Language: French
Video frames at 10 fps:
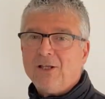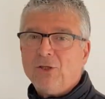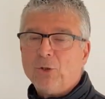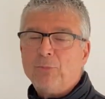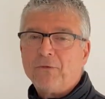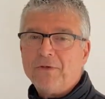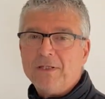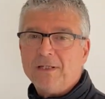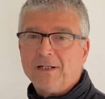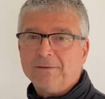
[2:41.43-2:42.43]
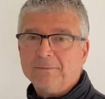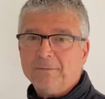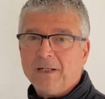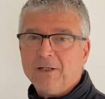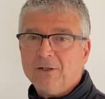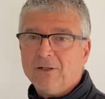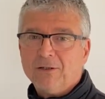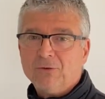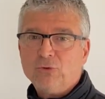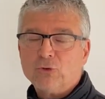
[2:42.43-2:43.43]
Donc pour finir, ben,
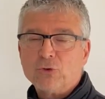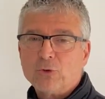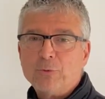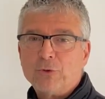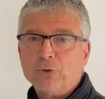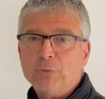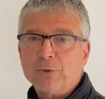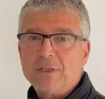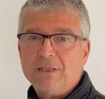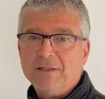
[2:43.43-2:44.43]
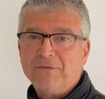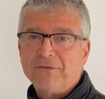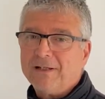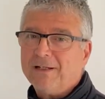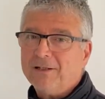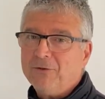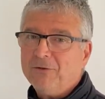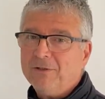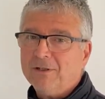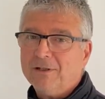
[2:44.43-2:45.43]
toujours sur du positif, hein,
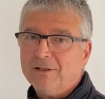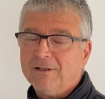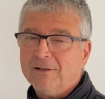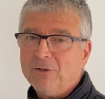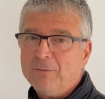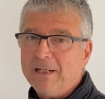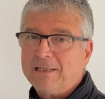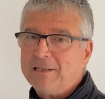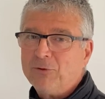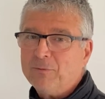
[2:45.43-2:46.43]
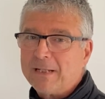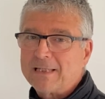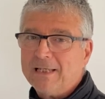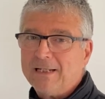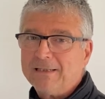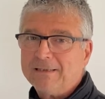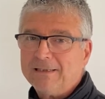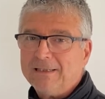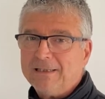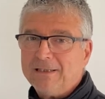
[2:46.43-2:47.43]
euh, une, belle attitude martiale.
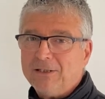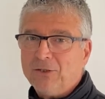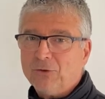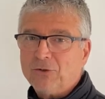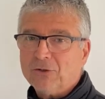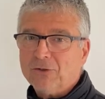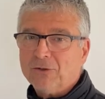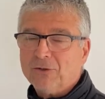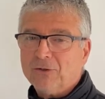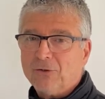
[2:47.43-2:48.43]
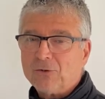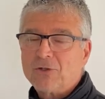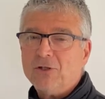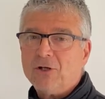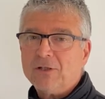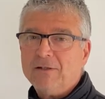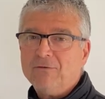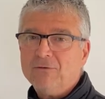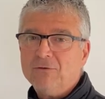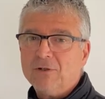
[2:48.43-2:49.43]
Donc euh, on se donne
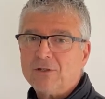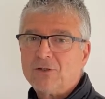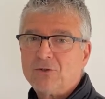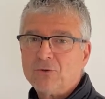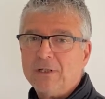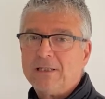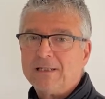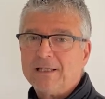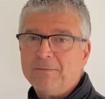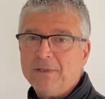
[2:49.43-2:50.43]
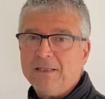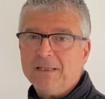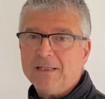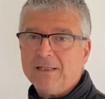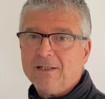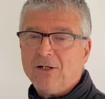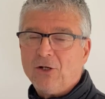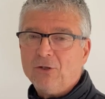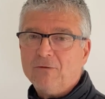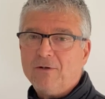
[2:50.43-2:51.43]
rendez-vous sur les tatamis
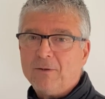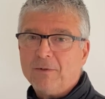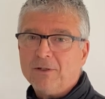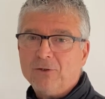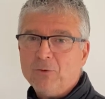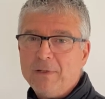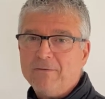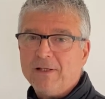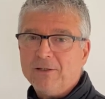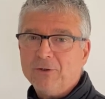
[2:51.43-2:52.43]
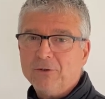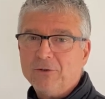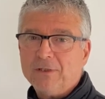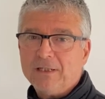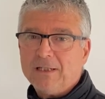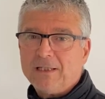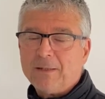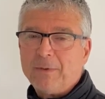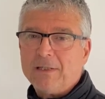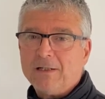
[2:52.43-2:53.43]
en novembre 2022,
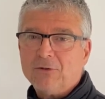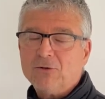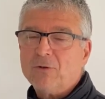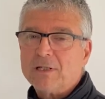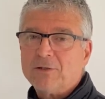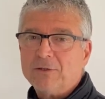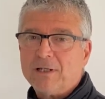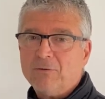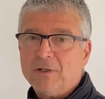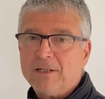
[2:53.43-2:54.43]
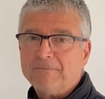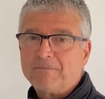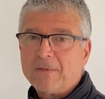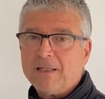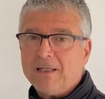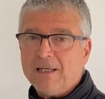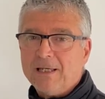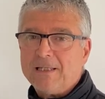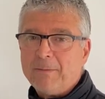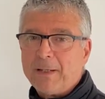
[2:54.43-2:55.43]
Capital Conquest Ottawa. Et
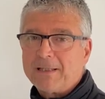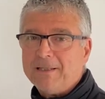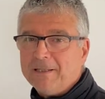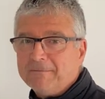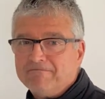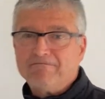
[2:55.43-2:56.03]
c'est parti